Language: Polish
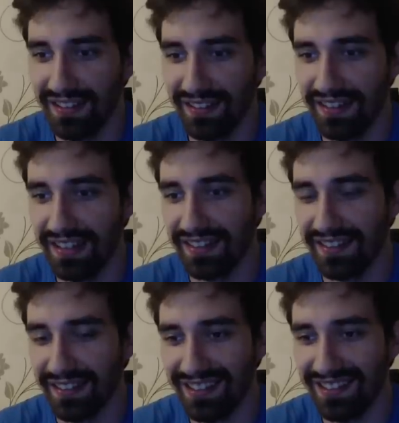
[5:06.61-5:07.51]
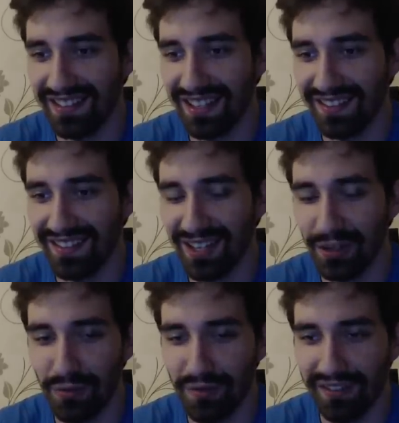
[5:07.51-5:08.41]
inaczej, za, za
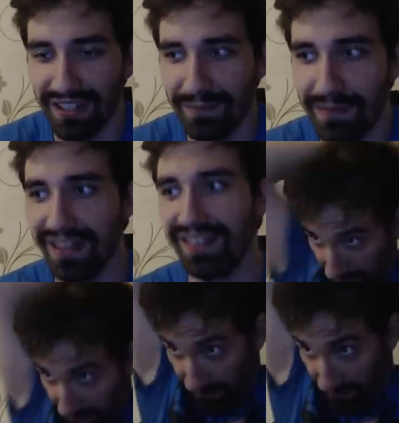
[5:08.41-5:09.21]
główny, patrz.